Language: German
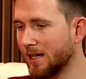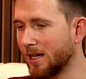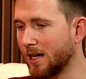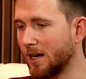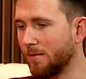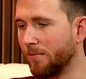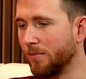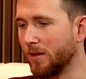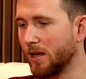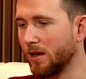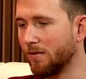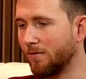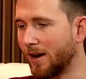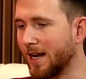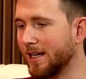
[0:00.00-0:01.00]
ähm,
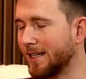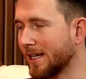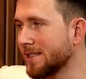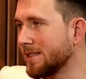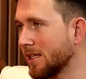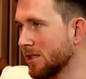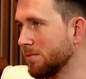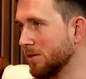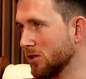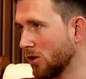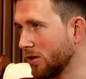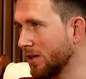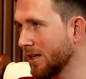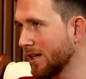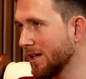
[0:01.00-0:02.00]
äh, weil das das
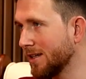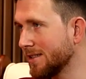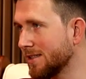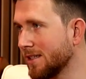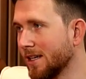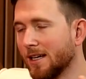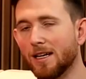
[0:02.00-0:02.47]
Besondere ist.